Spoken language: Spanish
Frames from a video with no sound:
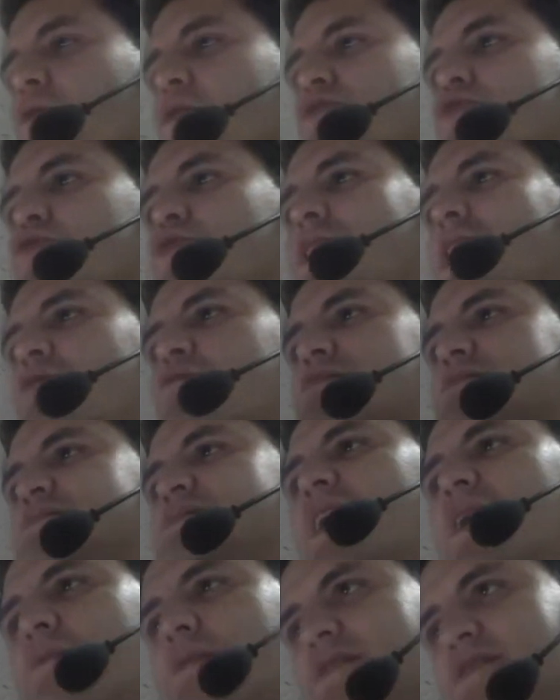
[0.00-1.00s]
cuando ya no
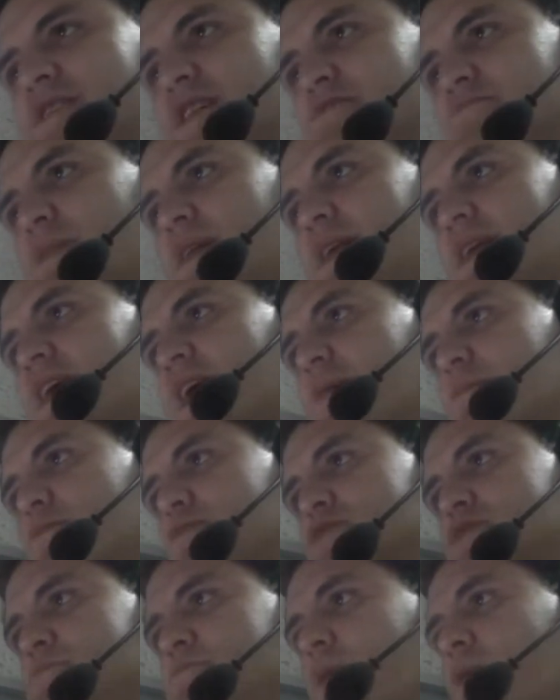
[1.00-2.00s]
estaban Yasmani
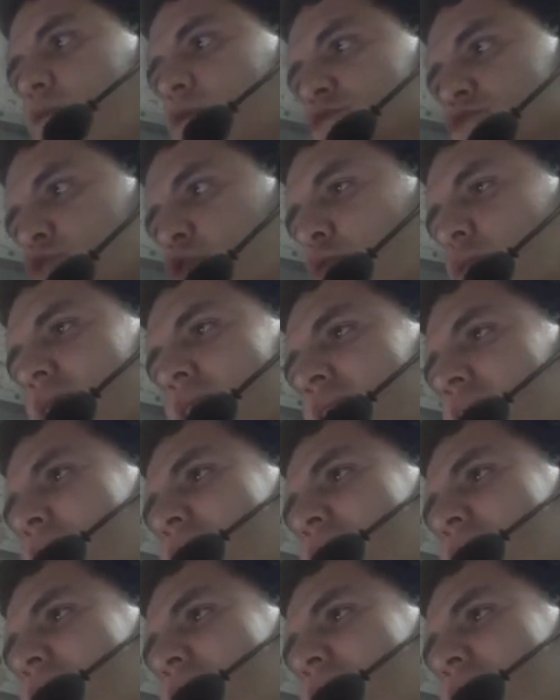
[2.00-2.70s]
Campos y Pablo Escobar, ya